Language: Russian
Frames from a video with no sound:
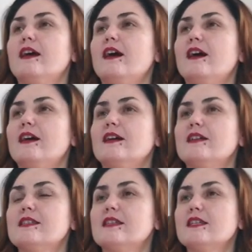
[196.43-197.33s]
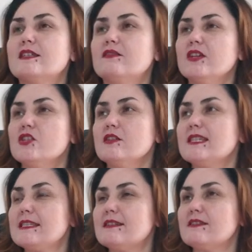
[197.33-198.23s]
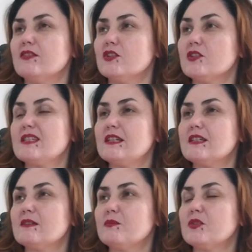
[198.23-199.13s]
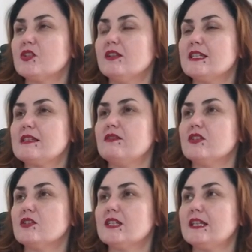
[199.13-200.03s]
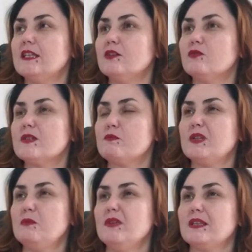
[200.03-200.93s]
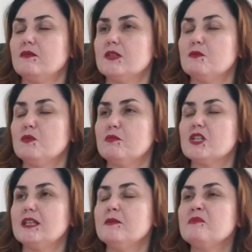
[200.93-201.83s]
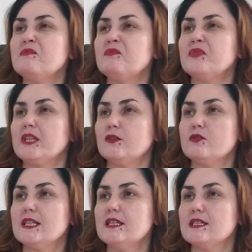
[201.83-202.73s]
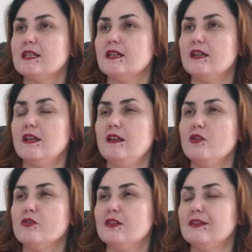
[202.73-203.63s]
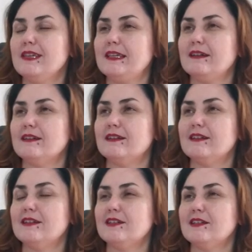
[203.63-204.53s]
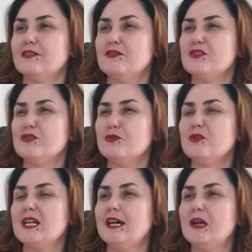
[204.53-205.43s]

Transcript: А здесь свежесть, свежесть, сразу пошла свежесть. Какие-то у вас перемены. Видимо, пошли такой, знаете, легкий э, ветерок.